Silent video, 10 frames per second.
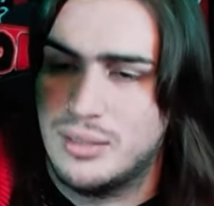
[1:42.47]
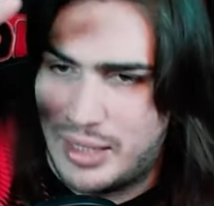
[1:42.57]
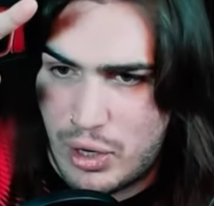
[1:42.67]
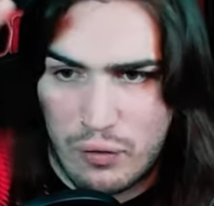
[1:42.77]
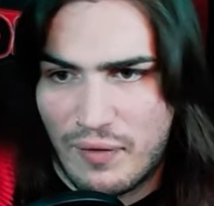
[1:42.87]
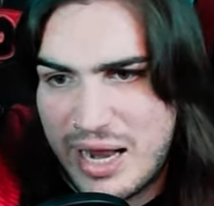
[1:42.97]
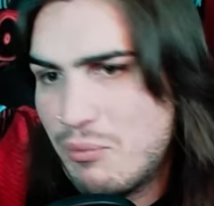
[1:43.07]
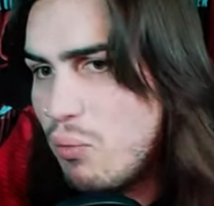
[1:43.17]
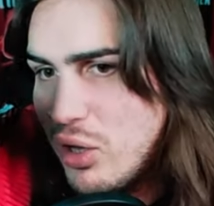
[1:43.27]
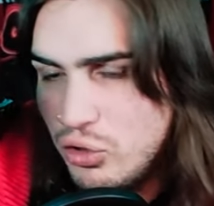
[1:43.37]
e lo
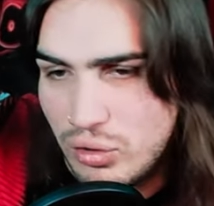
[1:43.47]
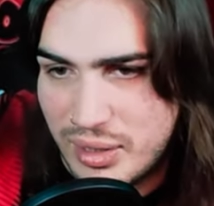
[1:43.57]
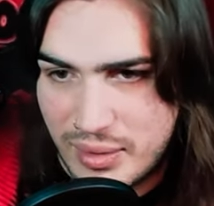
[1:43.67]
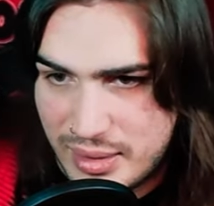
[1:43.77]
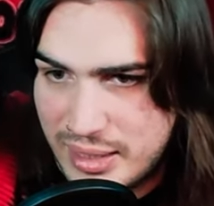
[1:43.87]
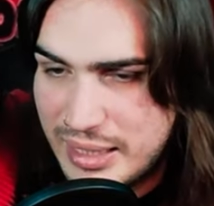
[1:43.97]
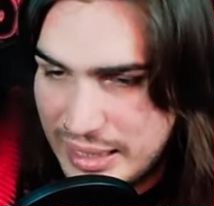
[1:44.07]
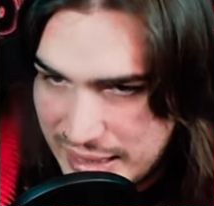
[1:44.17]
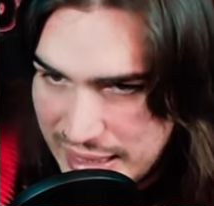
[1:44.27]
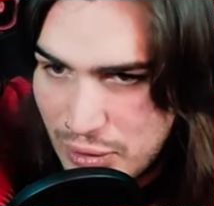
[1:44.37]
faremo quando
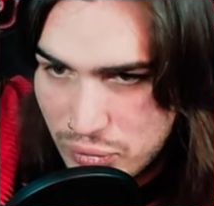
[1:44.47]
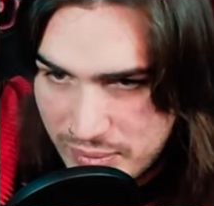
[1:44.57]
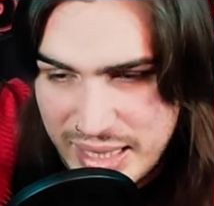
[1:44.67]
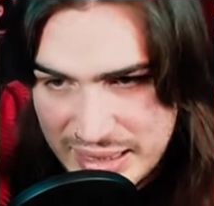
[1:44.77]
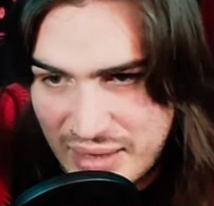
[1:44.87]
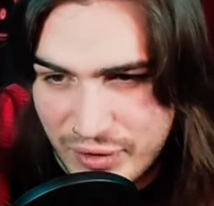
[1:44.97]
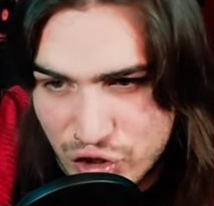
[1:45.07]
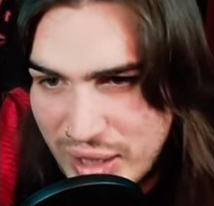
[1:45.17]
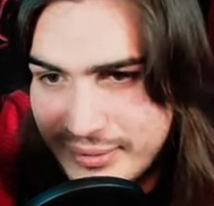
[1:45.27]
l'Inter vincerà